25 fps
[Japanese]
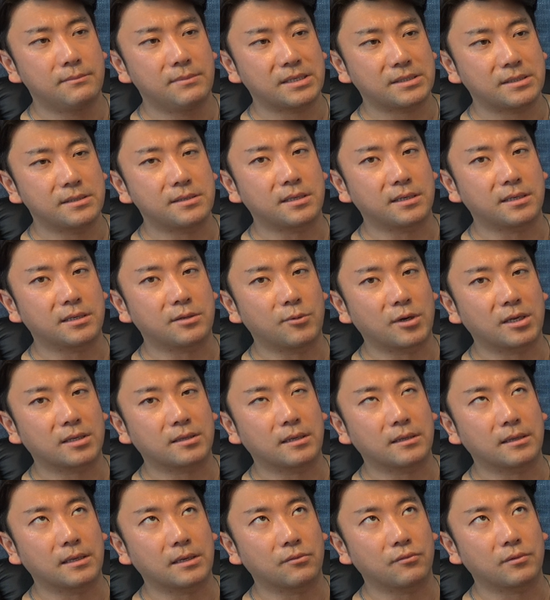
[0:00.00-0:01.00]
ついてきてもらっ
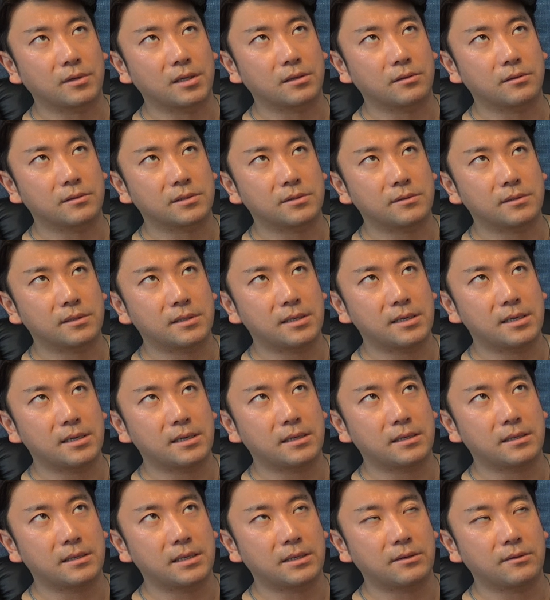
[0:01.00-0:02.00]
たんだけど、結局それ
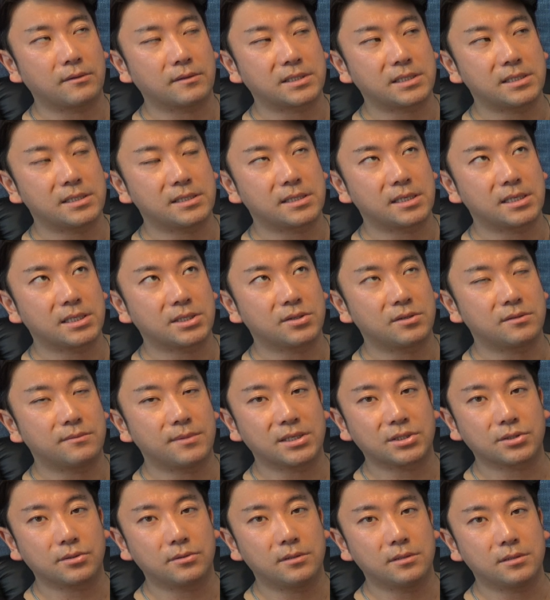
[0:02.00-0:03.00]
で申請する
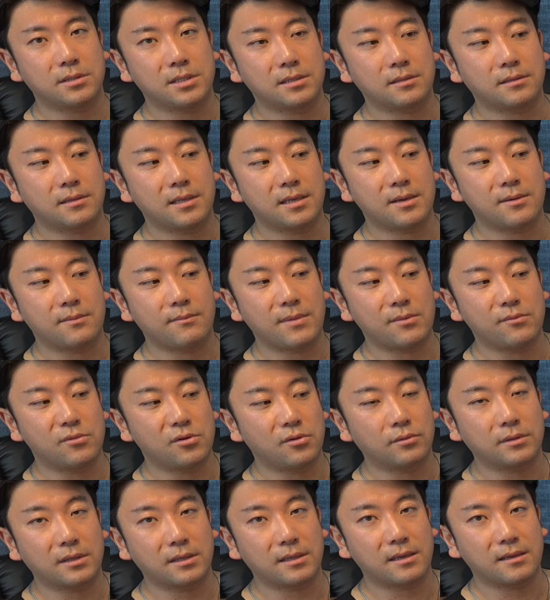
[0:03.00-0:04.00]
場所行って、無
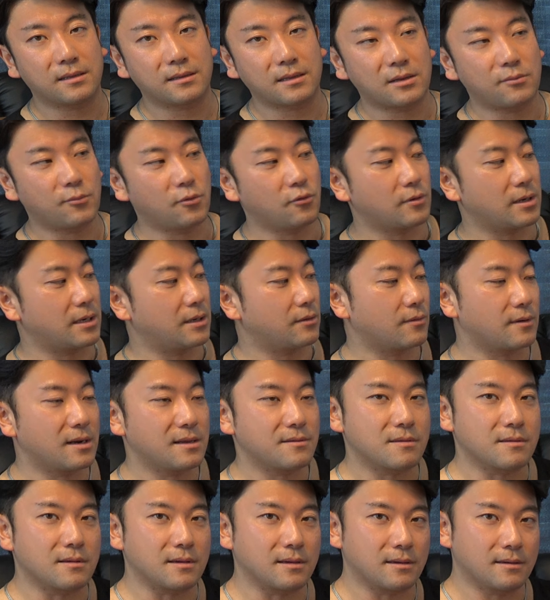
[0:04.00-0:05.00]
料でね、何もお金取
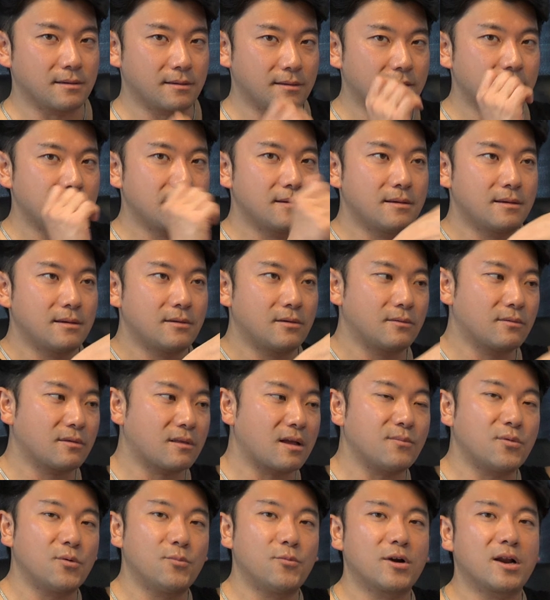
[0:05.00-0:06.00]
らずに
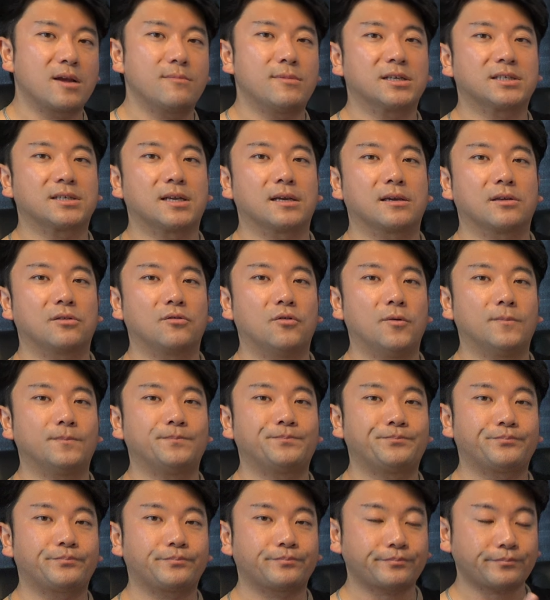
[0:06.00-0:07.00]
スタンプもらいましたけど、
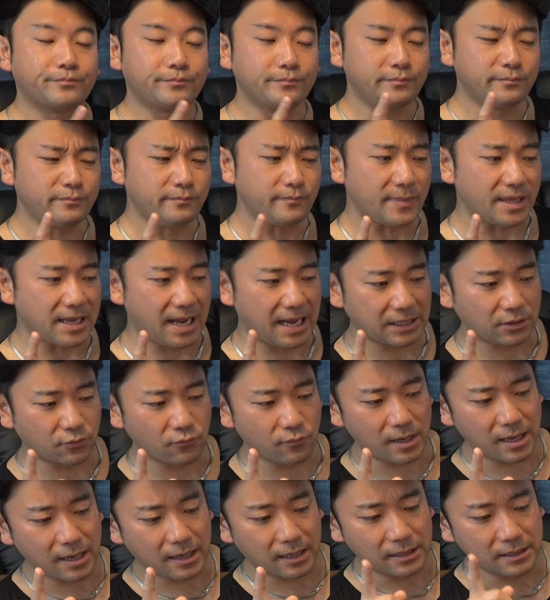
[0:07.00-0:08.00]
あ
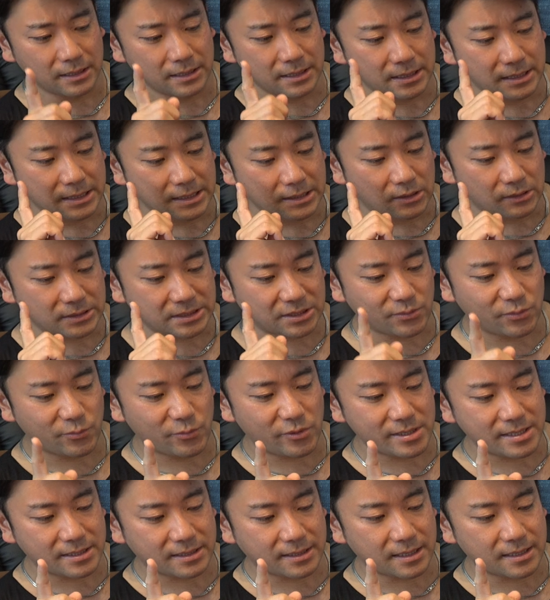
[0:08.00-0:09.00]
とは自分
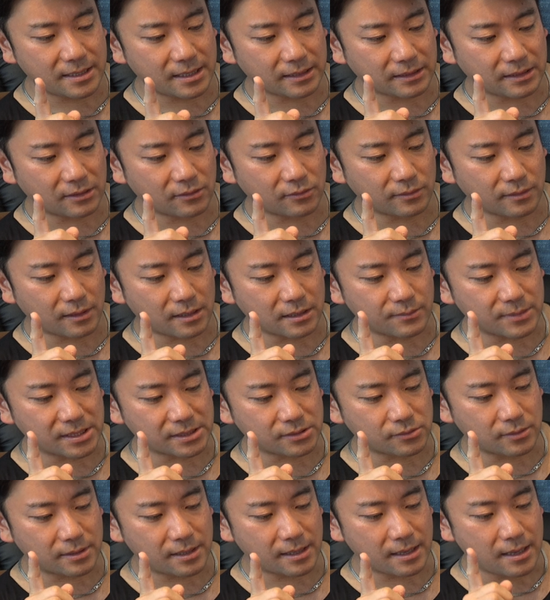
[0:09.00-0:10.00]
も一回やったことがありま
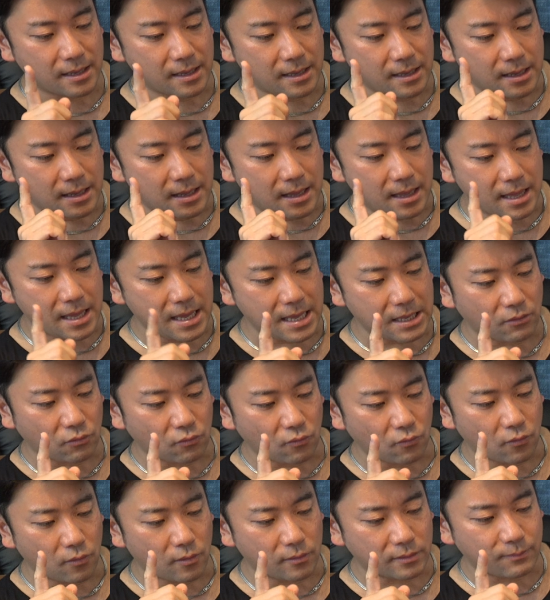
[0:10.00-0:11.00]
す。これ
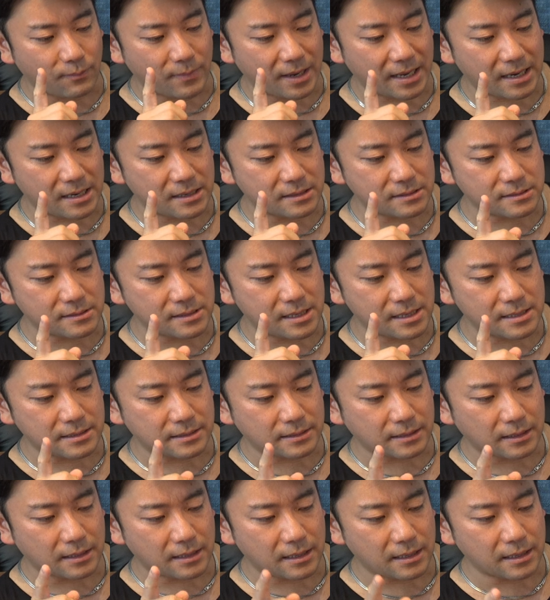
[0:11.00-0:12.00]
パラグアイ
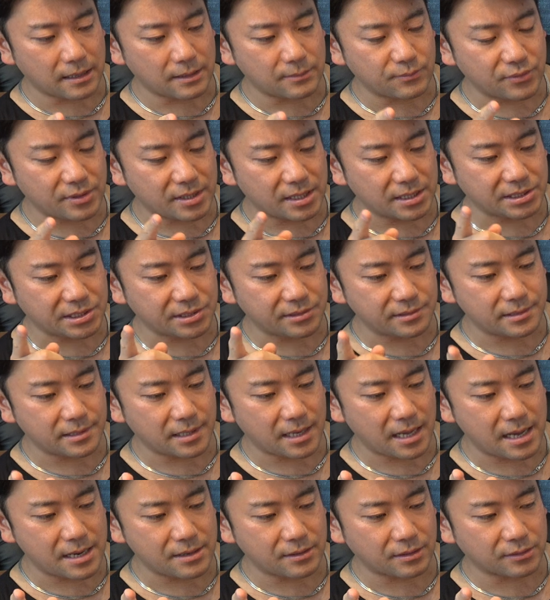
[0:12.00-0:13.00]
からブラジルに
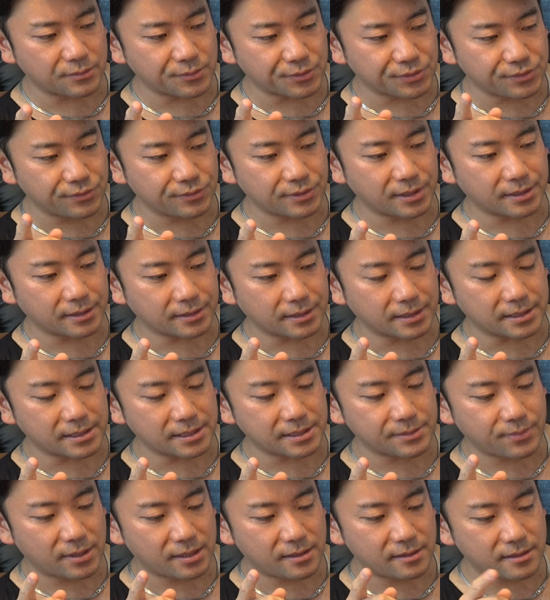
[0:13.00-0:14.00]
入るときもそうだったん
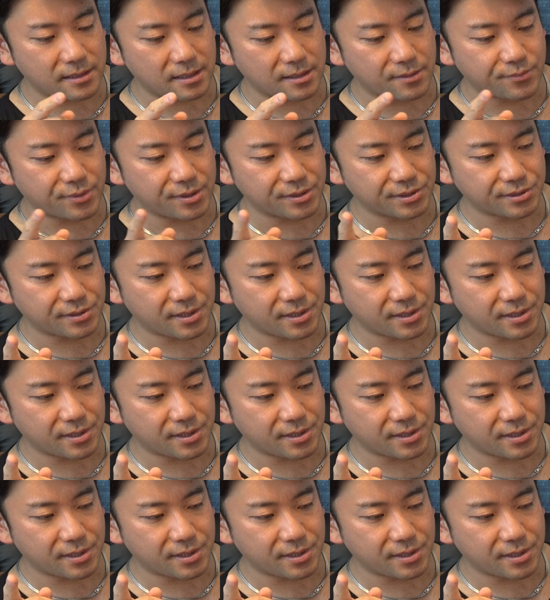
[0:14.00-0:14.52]
です。パラグアイがブラジ